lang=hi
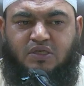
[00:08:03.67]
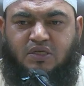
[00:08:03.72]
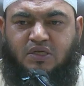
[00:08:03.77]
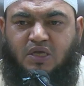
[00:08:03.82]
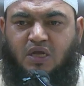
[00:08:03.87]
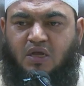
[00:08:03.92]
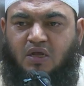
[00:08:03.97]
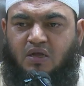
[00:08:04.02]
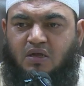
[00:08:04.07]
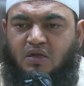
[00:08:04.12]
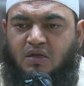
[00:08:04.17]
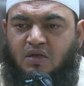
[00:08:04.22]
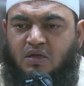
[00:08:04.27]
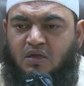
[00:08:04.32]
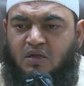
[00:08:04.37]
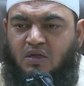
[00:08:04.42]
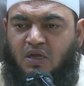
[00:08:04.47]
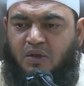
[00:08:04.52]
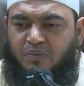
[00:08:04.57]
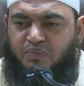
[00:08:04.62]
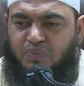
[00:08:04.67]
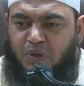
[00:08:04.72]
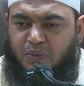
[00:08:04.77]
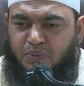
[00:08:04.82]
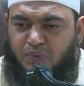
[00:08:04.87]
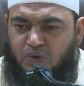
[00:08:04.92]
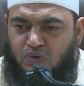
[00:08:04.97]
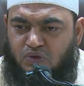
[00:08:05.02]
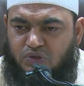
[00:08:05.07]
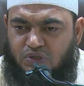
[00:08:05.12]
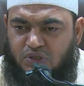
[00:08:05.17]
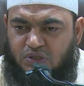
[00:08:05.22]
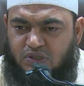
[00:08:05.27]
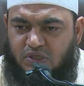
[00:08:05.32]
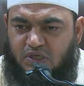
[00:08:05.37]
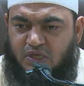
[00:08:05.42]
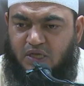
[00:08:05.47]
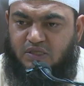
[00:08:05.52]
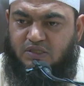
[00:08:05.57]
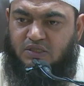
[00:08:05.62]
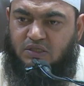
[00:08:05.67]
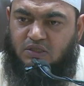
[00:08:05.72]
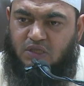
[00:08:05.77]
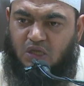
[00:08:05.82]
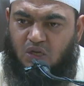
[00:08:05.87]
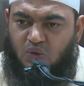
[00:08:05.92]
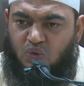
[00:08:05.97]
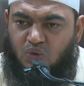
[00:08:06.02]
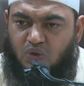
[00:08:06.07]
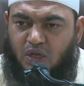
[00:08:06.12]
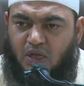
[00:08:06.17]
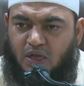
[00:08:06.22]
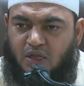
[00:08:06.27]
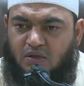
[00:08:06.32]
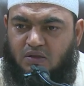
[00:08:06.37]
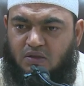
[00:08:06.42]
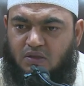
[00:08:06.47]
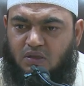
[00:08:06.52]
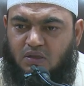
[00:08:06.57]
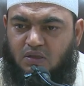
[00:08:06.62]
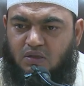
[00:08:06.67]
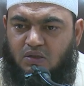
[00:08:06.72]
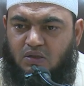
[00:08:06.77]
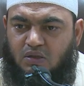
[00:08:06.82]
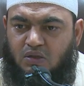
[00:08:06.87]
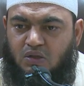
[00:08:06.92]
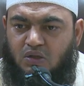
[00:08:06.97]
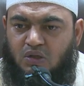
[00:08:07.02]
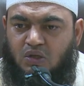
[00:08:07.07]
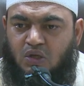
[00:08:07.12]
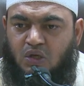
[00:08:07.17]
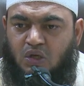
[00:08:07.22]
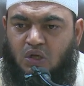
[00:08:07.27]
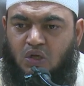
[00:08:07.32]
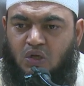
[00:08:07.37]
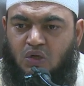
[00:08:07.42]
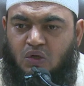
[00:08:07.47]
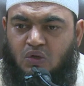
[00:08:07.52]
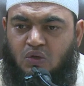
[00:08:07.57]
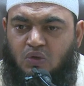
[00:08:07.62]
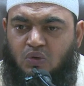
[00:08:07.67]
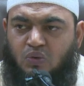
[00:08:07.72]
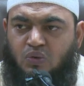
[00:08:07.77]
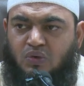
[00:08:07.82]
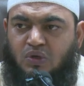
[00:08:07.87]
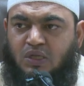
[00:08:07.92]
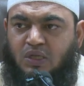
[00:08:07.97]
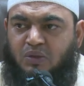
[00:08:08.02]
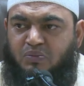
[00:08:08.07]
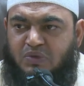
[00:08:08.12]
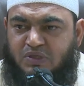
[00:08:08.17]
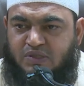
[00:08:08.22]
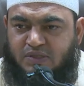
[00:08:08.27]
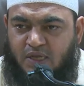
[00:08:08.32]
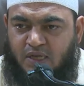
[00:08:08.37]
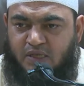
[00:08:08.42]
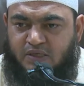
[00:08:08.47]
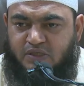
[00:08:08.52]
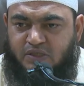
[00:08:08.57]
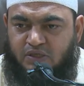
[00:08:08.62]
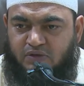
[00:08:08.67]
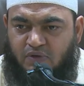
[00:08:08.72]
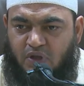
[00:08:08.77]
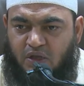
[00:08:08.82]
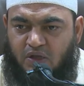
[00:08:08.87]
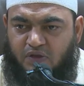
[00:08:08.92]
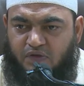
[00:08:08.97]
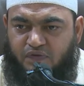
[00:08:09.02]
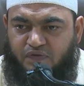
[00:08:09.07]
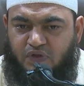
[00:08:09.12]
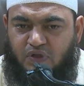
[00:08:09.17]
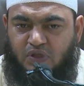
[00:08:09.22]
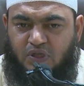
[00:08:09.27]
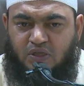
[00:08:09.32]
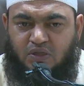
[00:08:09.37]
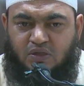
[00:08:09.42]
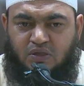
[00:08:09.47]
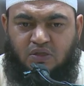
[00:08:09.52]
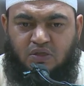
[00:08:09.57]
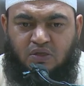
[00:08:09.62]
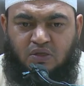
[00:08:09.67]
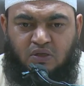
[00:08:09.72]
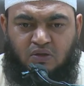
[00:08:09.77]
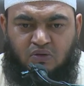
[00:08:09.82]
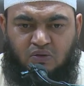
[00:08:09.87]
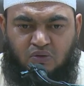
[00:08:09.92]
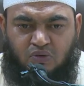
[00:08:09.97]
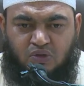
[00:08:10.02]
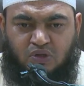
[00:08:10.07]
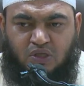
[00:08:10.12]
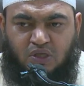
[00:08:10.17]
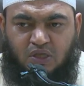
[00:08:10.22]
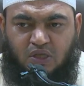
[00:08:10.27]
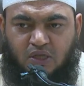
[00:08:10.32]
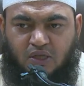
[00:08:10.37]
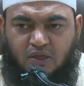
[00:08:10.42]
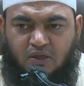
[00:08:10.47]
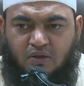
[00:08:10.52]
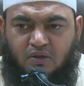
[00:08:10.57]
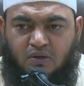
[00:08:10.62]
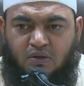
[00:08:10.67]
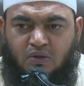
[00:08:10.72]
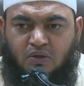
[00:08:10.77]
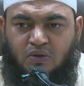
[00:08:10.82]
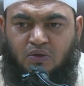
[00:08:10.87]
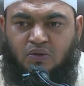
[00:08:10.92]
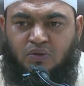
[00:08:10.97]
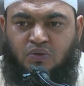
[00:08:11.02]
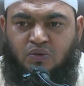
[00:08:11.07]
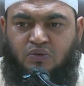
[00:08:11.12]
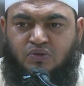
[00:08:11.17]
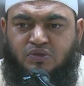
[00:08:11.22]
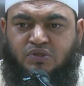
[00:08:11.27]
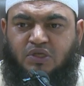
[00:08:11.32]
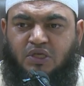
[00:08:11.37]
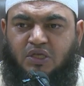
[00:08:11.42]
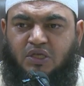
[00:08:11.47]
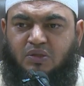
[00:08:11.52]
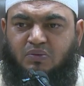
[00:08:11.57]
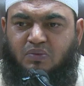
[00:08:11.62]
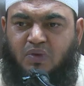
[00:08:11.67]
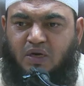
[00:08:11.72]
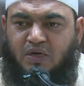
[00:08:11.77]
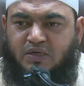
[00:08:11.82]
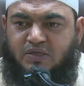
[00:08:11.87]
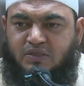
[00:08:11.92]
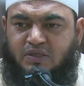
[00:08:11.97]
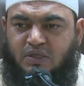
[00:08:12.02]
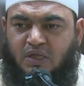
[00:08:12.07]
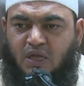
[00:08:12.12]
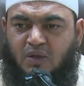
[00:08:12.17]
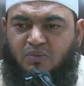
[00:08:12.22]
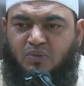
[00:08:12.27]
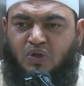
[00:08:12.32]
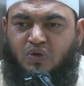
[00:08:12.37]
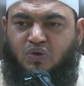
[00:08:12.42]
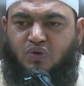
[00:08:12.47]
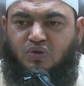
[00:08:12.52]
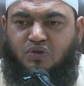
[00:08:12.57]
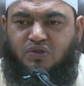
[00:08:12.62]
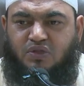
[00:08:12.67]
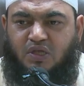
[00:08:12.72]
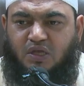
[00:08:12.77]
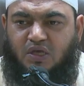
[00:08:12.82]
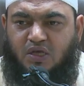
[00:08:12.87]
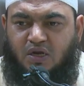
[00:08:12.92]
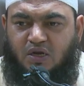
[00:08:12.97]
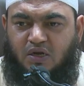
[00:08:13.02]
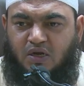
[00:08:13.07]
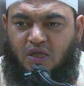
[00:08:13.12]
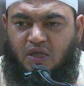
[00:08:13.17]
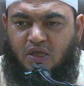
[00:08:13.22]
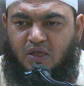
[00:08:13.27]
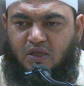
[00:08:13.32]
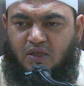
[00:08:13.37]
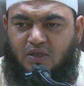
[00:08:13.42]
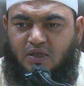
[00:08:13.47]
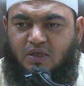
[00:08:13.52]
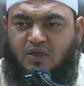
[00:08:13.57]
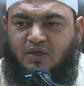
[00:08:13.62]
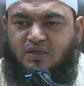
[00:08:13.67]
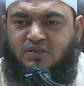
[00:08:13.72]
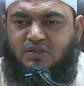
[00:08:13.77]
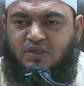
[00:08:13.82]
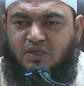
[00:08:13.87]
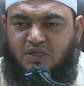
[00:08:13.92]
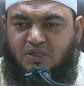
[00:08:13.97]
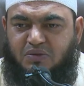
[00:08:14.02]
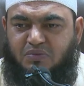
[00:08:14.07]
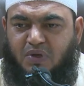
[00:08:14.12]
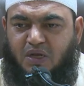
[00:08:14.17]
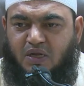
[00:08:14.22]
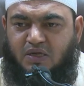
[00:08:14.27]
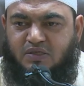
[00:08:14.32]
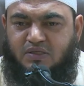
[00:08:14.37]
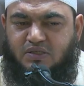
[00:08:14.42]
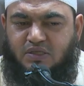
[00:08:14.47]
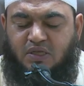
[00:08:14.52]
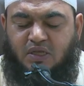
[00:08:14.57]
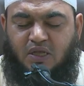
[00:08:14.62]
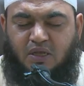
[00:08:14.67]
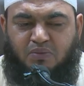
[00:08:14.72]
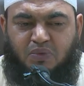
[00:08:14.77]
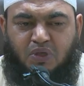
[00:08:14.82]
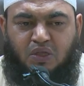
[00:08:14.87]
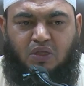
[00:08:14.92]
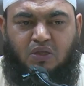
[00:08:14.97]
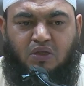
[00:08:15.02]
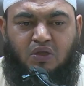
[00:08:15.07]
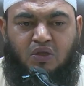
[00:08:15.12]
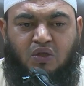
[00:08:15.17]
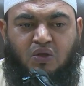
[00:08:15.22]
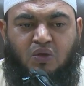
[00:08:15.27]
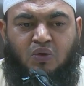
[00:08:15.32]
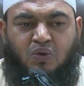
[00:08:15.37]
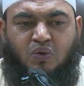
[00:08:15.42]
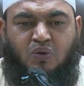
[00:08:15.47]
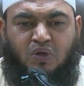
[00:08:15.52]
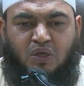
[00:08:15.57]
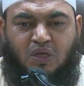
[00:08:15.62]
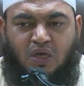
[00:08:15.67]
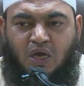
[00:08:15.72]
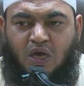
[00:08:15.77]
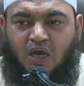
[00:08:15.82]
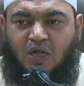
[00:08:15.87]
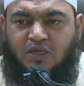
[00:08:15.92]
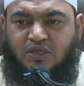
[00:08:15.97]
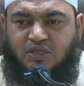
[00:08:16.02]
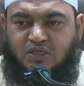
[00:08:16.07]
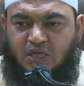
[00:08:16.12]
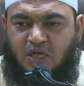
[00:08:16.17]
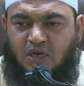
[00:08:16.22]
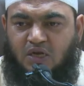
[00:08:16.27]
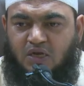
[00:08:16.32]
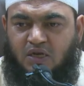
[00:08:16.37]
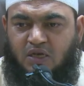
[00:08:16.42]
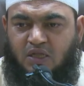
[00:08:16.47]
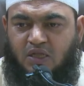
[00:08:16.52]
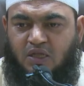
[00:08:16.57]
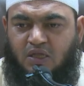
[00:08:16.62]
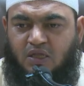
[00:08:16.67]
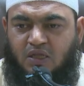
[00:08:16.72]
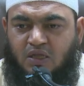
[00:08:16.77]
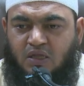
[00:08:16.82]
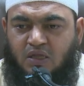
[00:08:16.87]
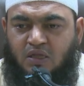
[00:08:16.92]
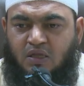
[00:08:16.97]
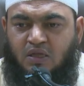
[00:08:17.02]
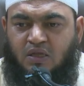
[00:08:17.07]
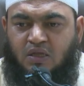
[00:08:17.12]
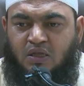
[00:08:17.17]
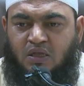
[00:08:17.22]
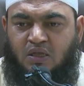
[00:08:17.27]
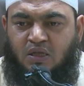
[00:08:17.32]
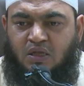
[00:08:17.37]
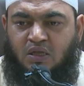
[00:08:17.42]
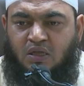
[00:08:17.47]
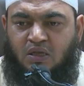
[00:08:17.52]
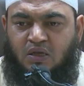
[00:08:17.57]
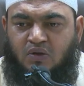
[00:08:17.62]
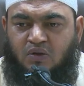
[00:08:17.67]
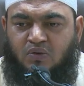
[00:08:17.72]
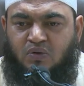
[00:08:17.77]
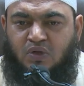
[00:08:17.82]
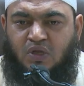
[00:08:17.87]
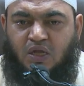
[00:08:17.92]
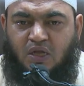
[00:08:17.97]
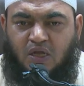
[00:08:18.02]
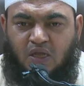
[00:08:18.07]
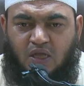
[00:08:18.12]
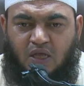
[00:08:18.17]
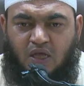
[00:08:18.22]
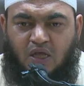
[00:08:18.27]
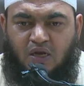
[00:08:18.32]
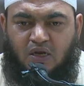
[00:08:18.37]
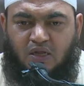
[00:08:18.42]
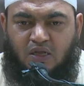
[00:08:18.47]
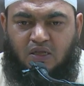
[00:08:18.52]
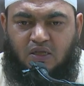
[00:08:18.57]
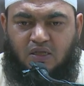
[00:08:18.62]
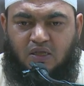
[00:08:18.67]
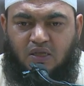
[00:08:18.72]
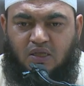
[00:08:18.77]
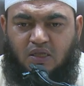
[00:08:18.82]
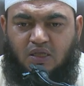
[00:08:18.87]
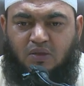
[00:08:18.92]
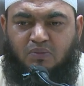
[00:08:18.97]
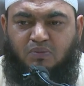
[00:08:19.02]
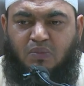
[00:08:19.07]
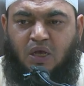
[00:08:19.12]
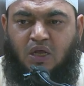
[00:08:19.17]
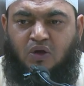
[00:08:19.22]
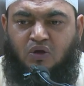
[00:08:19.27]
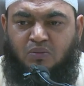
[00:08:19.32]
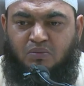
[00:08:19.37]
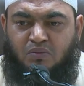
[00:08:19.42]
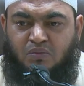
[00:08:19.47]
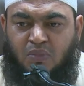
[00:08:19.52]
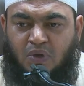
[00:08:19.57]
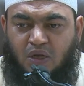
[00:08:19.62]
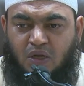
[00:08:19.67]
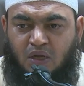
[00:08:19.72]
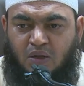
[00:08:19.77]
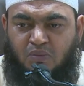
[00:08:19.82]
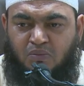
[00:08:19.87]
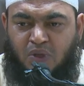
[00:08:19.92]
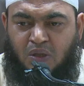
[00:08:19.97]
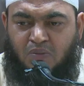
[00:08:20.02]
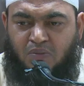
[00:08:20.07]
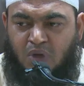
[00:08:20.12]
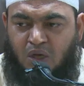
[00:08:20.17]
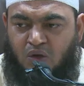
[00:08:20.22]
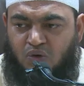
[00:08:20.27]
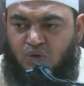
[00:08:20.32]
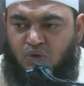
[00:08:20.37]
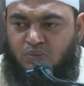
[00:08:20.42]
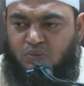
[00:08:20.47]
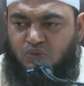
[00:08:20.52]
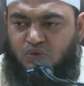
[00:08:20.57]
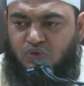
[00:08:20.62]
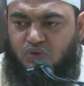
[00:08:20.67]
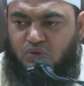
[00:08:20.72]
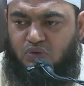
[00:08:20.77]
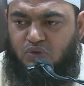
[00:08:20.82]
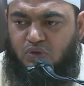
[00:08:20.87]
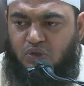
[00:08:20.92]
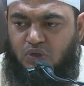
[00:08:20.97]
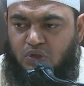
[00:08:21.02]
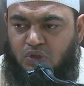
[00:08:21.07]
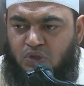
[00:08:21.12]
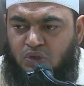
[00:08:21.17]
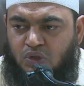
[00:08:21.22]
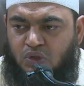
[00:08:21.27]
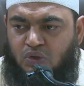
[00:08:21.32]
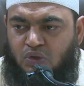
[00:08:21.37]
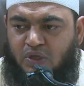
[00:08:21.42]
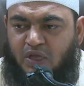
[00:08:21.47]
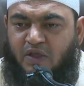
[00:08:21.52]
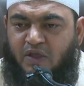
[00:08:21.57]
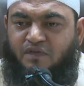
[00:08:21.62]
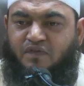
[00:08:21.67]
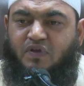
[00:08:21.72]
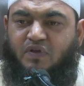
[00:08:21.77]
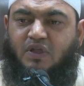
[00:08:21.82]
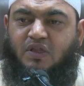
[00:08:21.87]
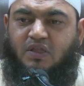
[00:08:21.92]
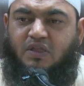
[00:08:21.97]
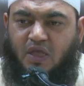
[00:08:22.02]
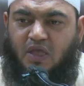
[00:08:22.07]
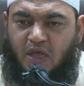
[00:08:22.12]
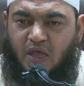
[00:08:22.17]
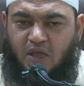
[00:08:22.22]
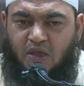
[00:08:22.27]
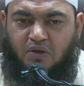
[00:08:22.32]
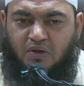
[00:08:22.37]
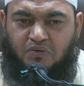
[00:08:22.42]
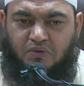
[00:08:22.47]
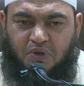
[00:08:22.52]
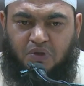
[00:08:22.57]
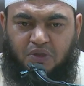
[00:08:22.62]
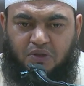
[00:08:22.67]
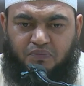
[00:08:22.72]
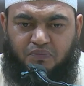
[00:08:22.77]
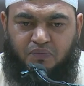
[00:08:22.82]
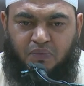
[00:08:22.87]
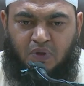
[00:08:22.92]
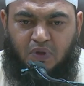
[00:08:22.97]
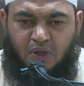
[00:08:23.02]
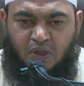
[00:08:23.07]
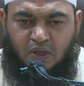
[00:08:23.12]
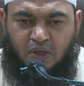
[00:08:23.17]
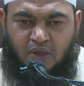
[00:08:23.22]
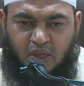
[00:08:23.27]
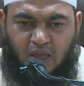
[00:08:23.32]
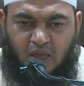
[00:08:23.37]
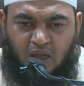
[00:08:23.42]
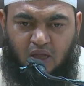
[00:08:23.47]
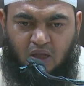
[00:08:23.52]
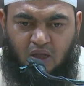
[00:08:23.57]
का अपने पड़ोसी से कैसे ताल्लुक़ हैं और उनके मिजाज से वाकफ़ियत होती है तो उसी एतबार से हमें ख़ुद तय करना है कि किस एतबार से हमें उनका हाल चाल लें कि उनका ख्याल रखें कि माल, हमें मालूम हो कि कैफियत क्या है उनकी क्या